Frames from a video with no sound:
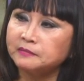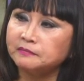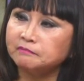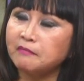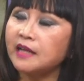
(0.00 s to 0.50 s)

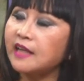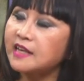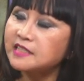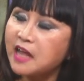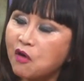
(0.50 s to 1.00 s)
mà
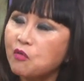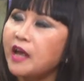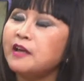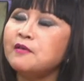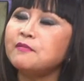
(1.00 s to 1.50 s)
tại sao
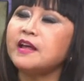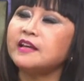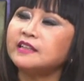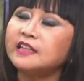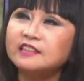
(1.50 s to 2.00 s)
ngày hôm
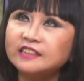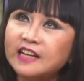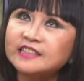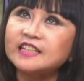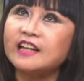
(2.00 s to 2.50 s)
nay người
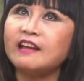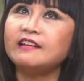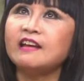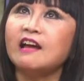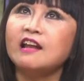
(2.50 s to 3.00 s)
ta chỉ
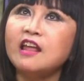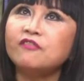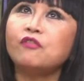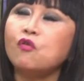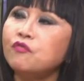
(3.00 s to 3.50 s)
thấy Lê
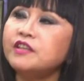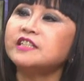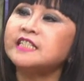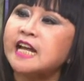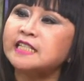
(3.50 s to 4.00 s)
Phú với
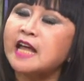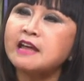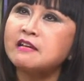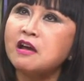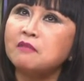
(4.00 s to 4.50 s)
những sáng tác
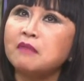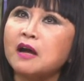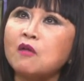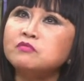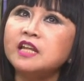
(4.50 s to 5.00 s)
mà
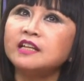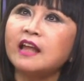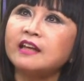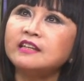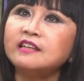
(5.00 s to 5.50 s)
không nhìn
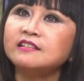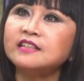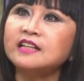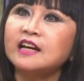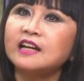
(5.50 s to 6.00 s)
thấy
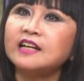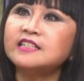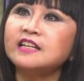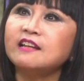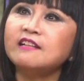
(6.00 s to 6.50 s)
những cái
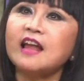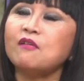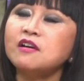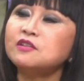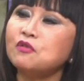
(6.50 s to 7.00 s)
gì lớn lao
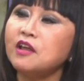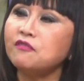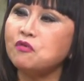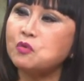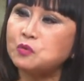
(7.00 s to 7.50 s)
hơn của Lê
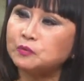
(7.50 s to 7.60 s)
Phú?